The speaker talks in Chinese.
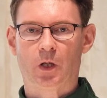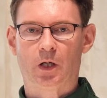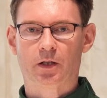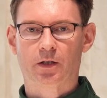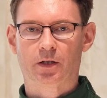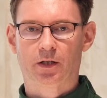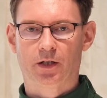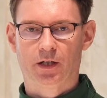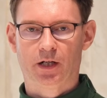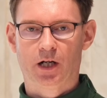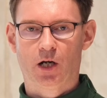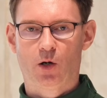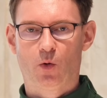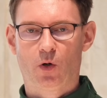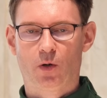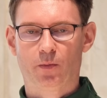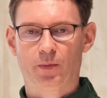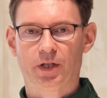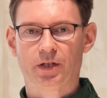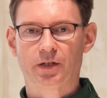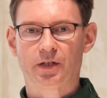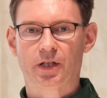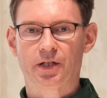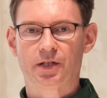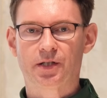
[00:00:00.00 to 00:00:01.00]
可能我
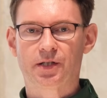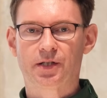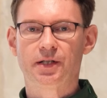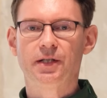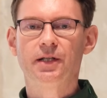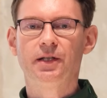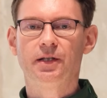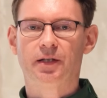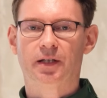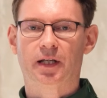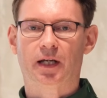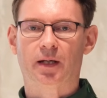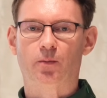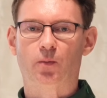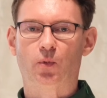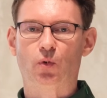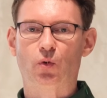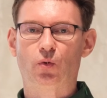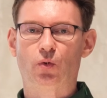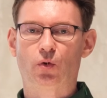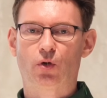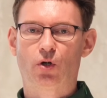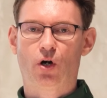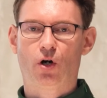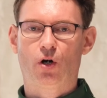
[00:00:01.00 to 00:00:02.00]
们的信的
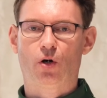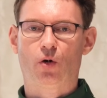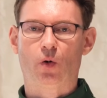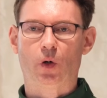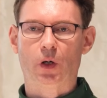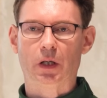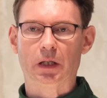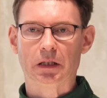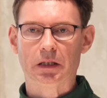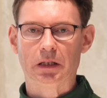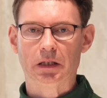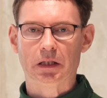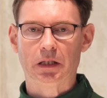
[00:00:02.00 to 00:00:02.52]
不够，